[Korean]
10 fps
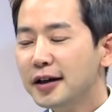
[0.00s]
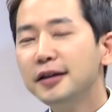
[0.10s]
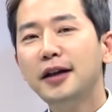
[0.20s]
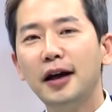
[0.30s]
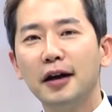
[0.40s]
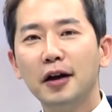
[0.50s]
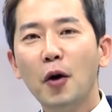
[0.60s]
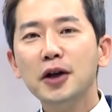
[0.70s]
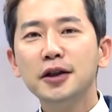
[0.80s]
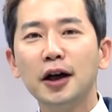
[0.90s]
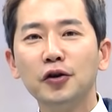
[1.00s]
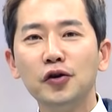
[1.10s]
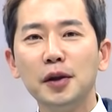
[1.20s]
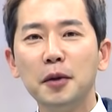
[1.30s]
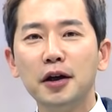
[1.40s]
근데 확실하게
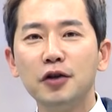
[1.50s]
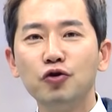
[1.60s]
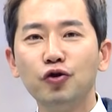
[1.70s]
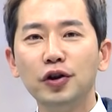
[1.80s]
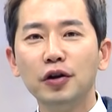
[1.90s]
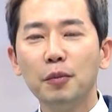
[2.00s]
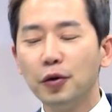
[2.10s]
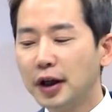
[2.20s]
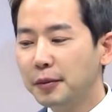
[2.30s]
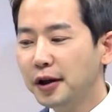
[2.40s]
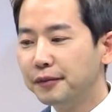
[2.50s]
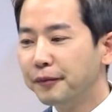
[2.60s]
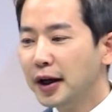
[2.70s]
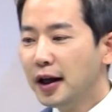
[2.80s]
선생님이 얘기해 줄 수 있는 건 뭐냐면